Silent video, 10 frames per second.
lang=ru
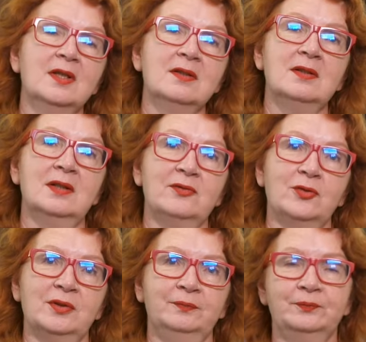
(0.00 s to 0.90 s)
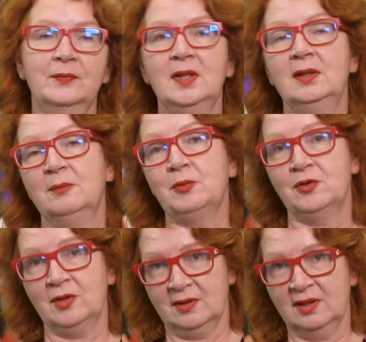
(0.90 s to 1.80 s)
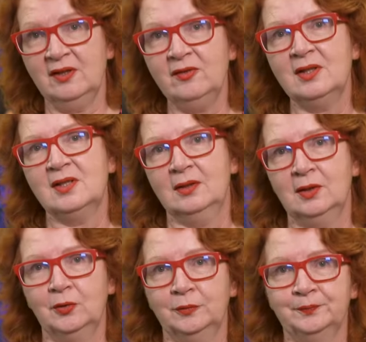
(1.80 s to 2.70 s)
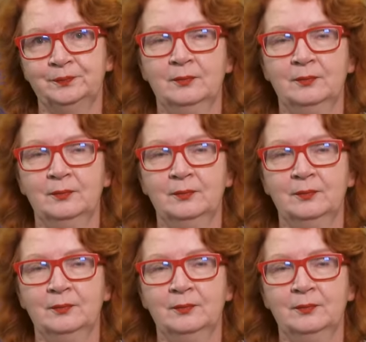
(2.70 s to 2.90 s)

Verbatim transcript: Здравствуйте. Это «Брюссельский дневник» с Яной Том.